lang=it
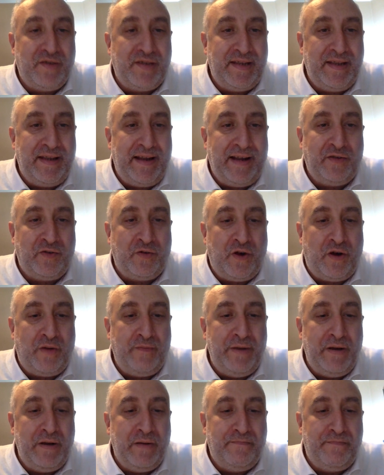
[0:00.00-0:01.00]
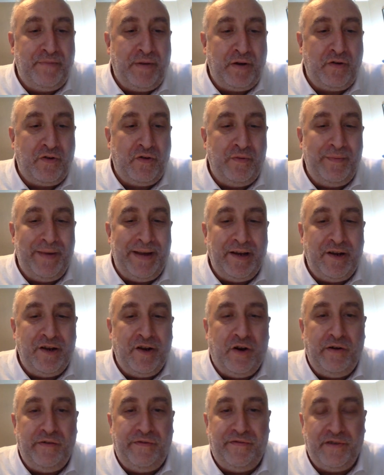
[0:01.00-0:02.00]
considerato nobile, un po' come il
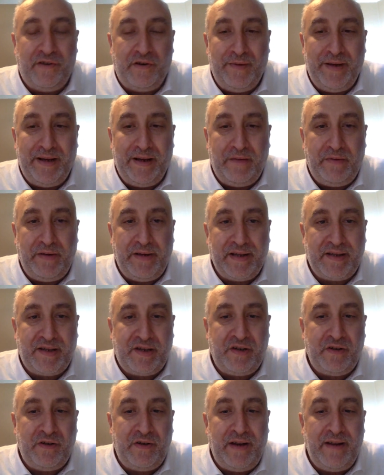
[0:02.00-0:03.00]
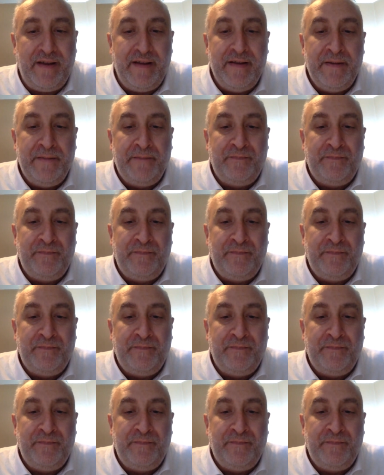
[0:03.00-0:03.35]
golf, come l'equitazione,